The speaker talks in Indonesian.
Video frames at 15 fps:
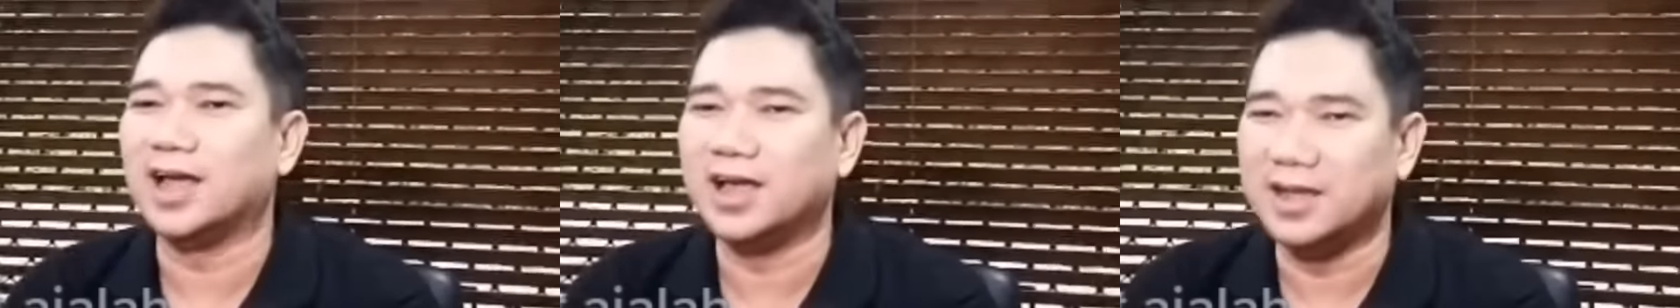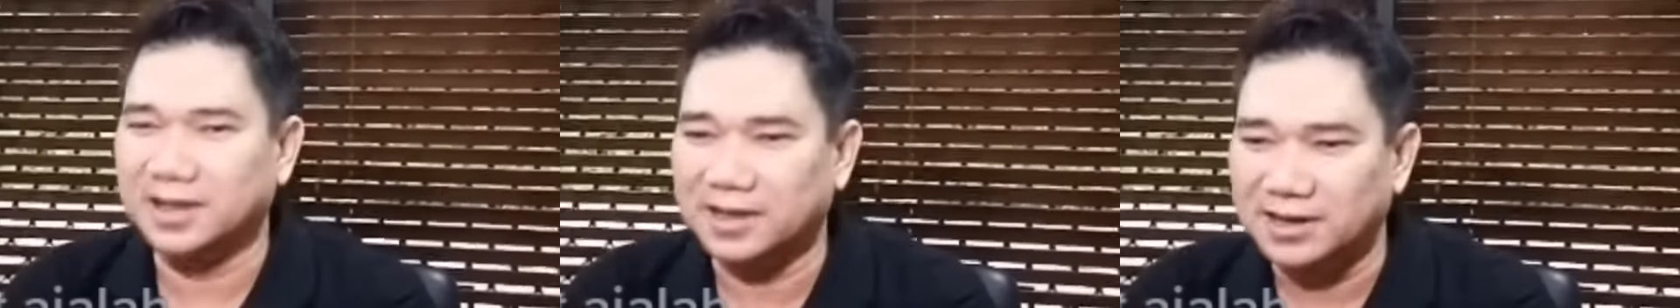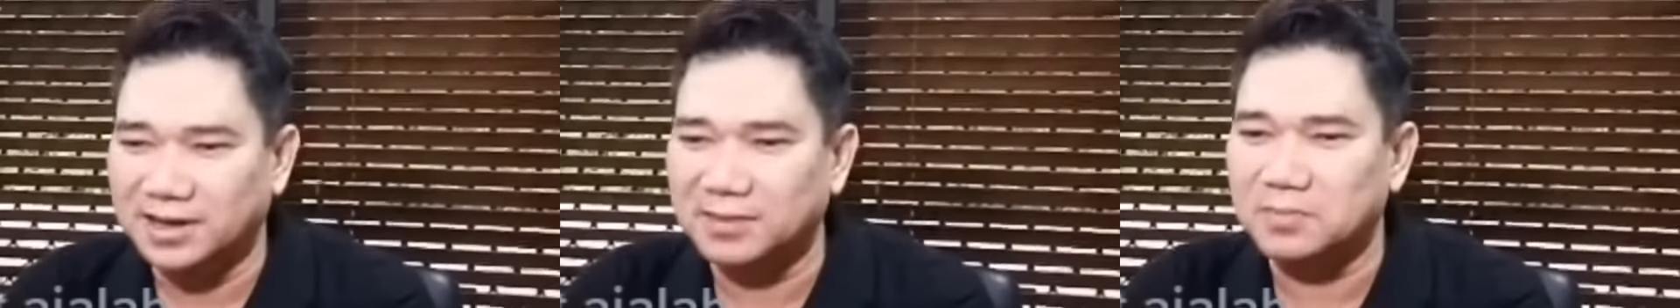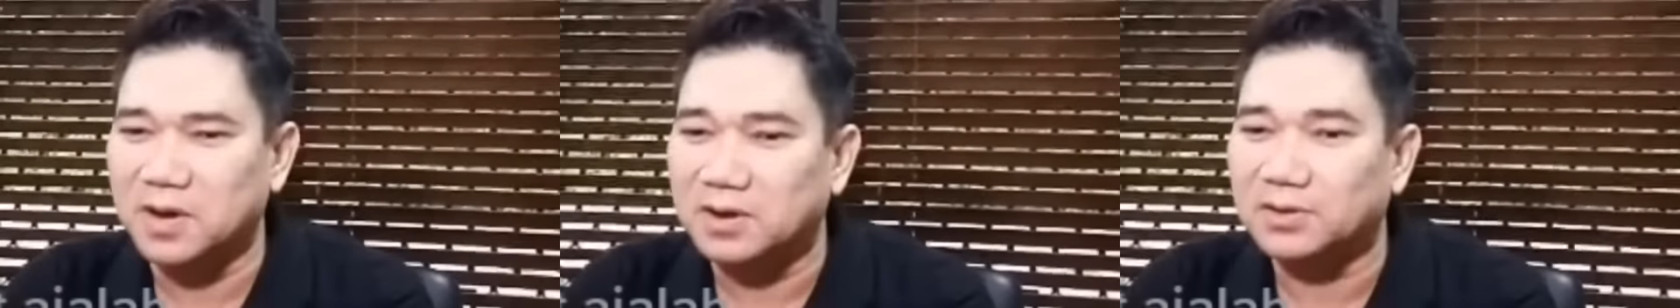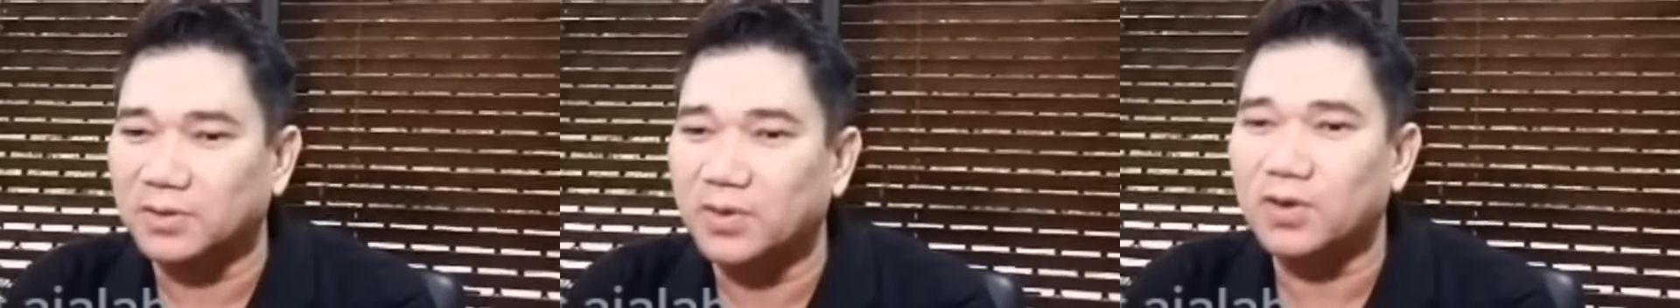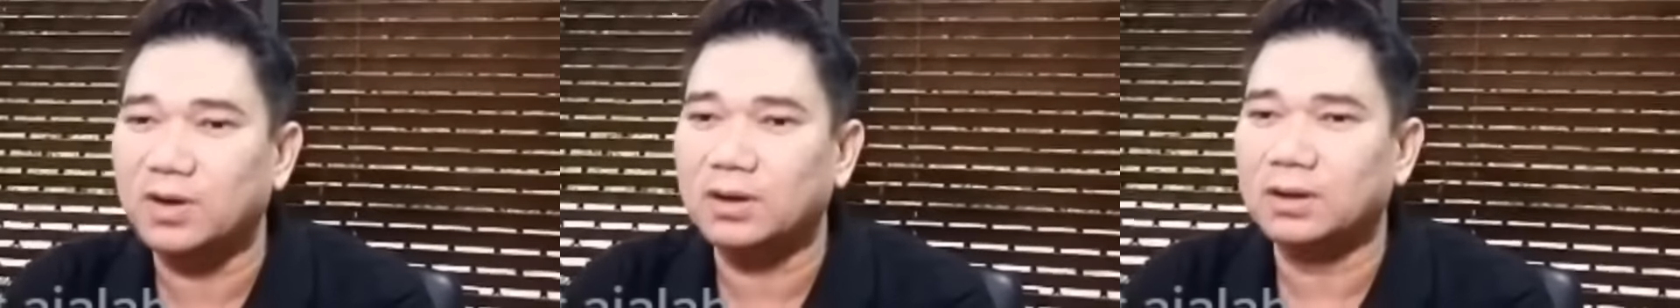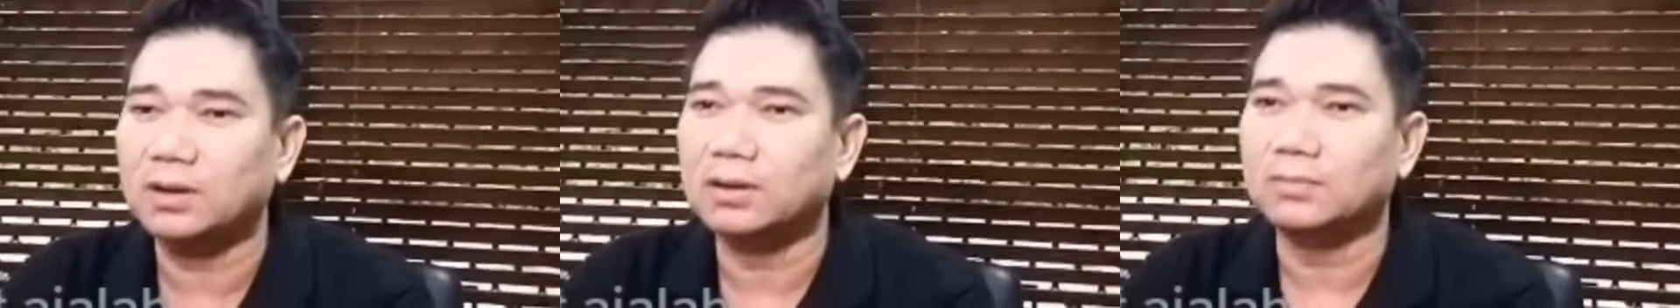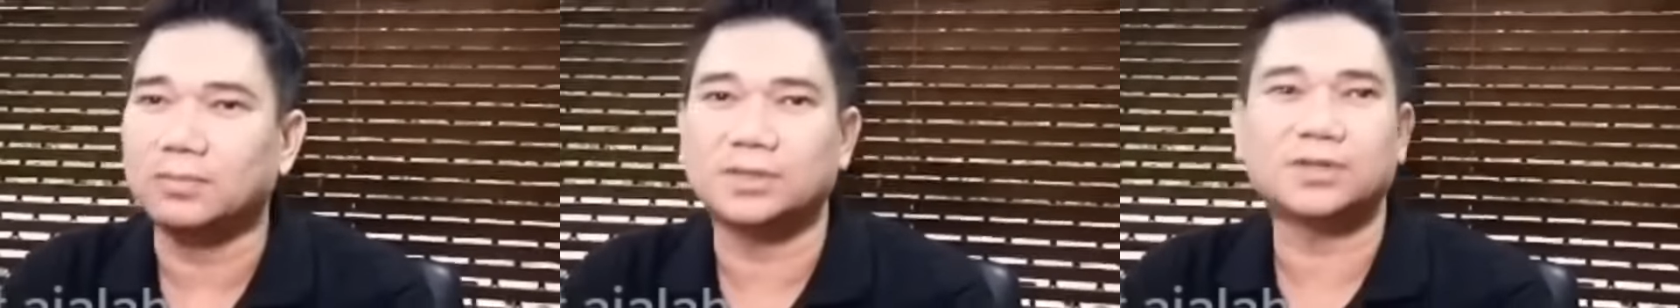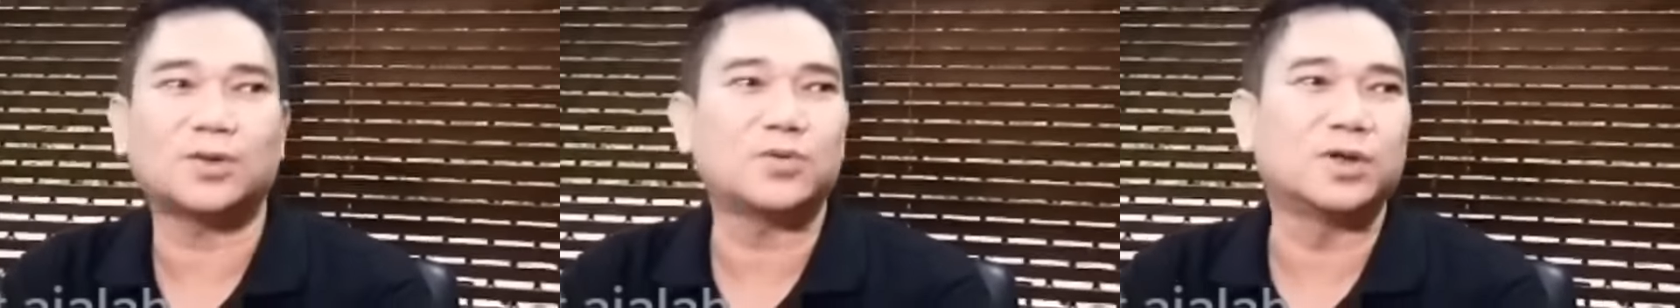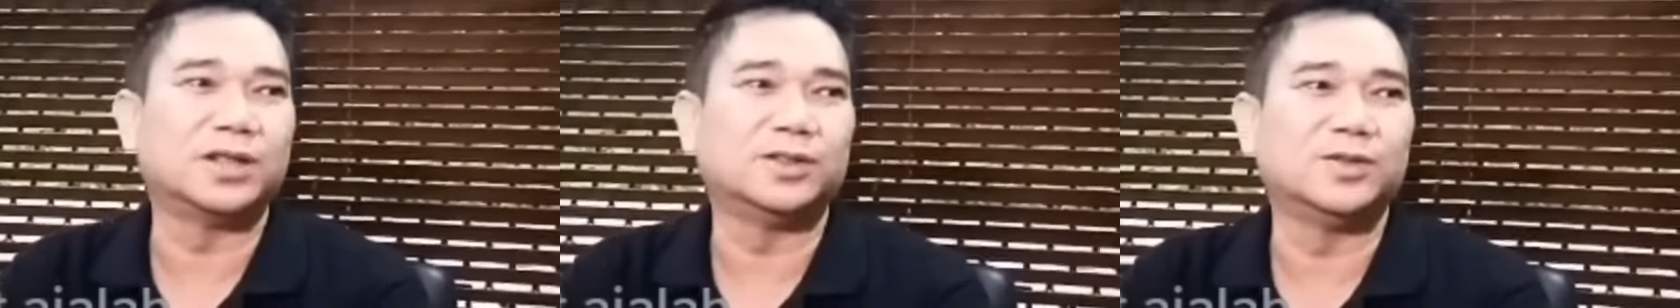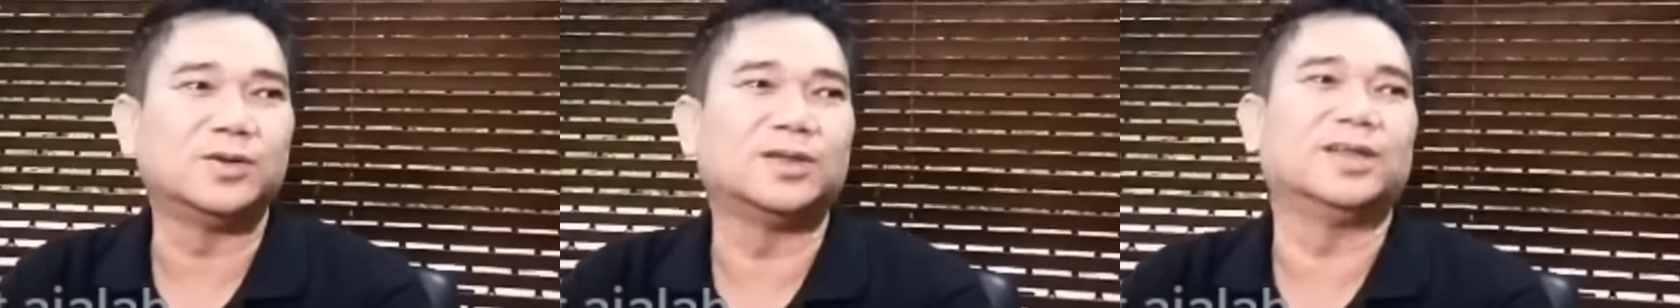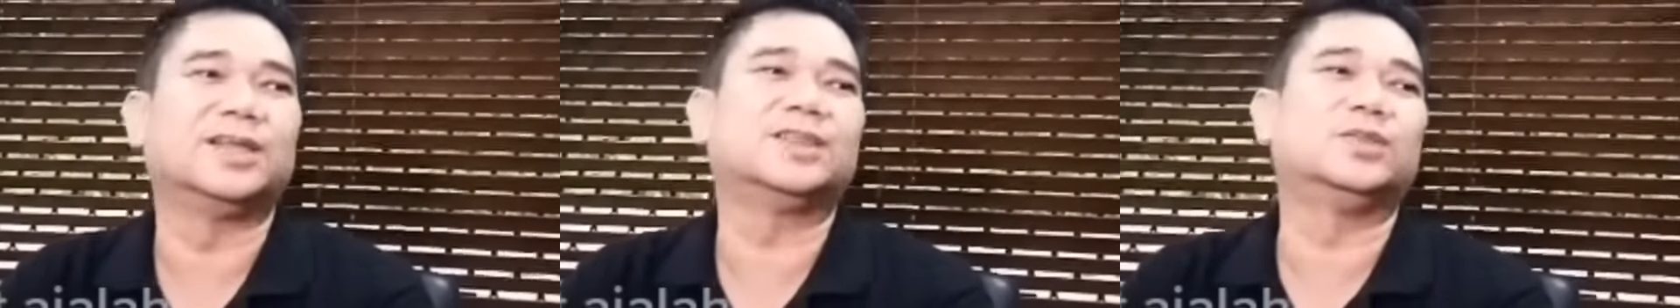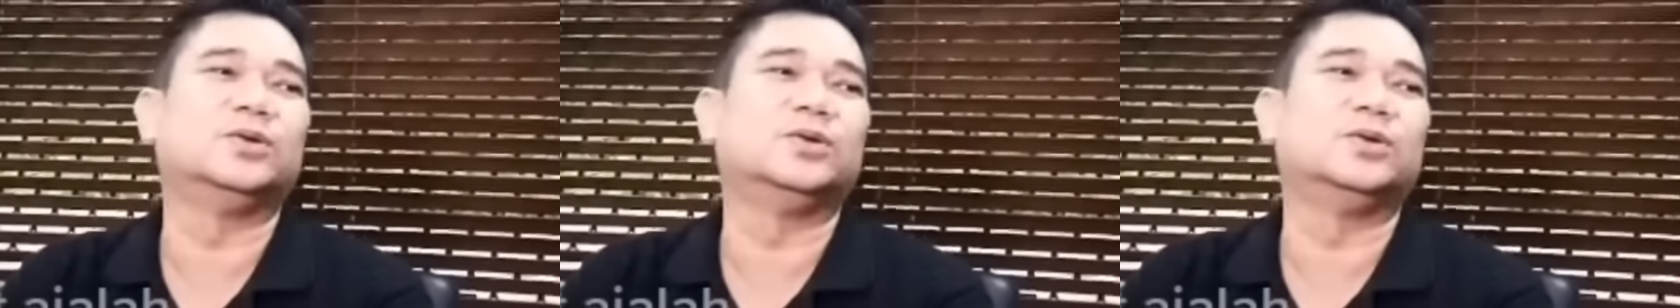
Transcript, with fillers: hubungan sehingga sulit untuk